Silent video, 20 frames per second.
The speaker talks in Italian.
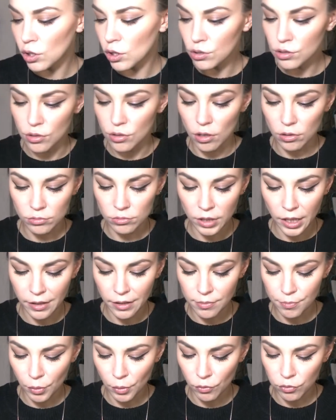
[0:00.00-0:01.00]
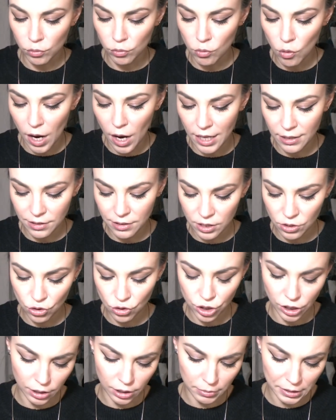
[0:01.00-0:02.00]
so che profumo ha,
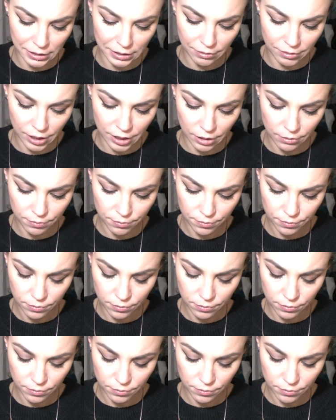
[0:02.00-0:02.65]
sinceramente.